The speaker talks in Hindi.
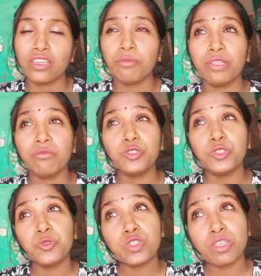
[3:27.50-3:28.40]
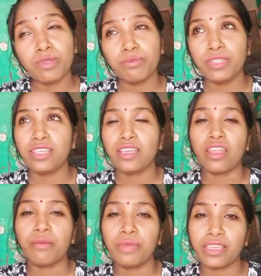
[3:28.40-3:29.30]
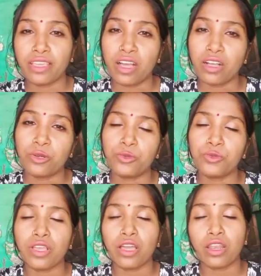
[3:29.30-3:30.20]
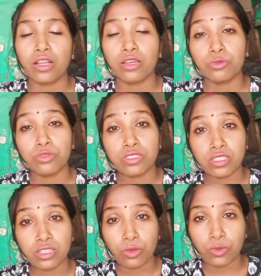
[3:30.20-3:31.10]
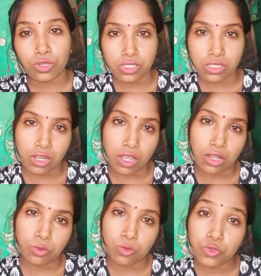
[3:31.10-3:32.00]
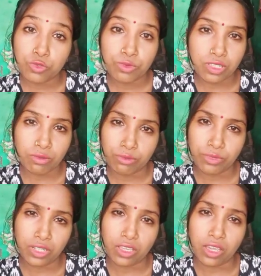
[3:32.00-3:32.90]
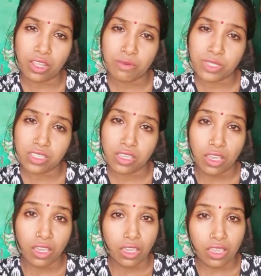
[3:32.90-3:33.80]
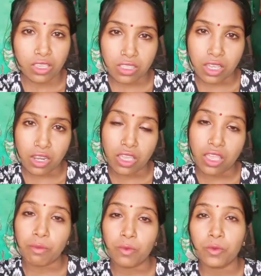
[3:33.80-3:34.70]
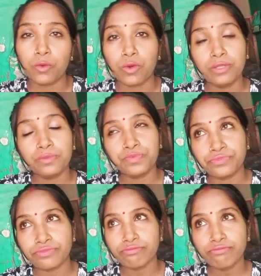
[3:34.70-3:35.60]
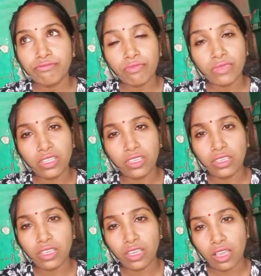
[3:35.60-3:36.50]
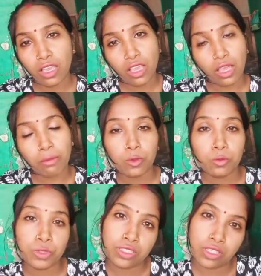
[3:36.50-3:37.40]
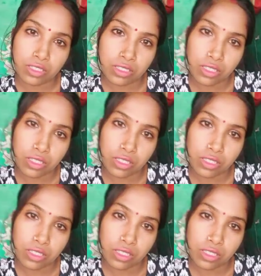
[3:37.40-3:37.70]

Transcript: कि मतलब मुझे कुछ समझ में नहीं आ रहा मैं क्या करूँ क्या ना करूँ किससे कहूँ किससे ना कहूँ कुछ भी समझ में नहीं आ रहा है बस एक सहारा है आप लोगों का कि आप लोग मुझे ज़्यादा से